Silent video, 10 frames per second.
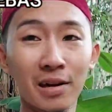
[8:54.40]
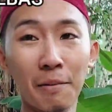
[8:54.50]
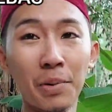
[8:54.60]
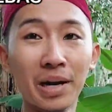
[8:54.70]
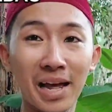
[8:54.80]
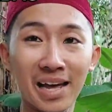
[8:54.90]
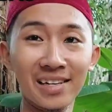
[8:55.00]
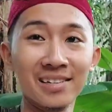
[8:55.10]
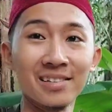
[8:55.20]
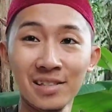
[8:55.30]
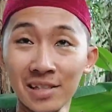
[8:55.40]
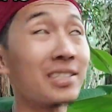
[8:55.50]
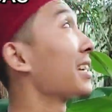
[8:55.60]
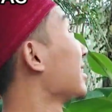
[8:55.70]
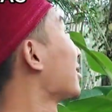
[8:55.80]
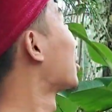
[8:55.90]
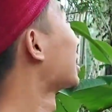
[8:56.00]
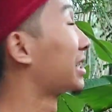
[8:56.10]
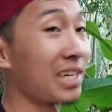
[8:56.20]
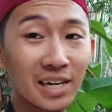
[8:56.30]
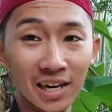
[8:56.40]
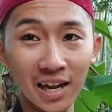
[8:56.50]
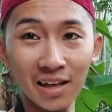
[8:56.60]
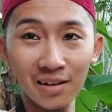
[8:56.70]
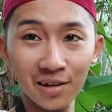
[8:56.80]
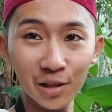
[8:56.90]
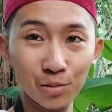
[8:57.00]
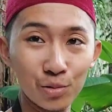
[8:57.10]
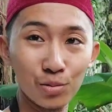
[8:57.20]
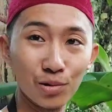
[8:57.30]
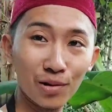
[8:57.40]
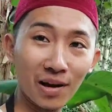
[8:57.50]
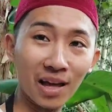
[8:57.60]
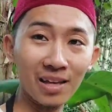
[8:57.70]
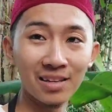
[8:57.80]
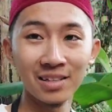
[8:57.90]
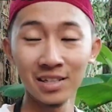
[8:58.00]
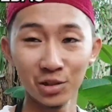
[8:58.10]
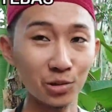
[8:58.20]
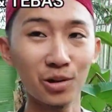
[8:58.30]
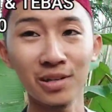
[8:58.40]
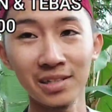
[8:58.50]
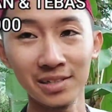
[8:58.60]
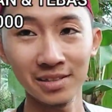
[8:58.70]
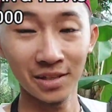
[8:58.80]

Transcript: rambanan yang gede-gede ini lah kayak dulur ini kayak cocok ini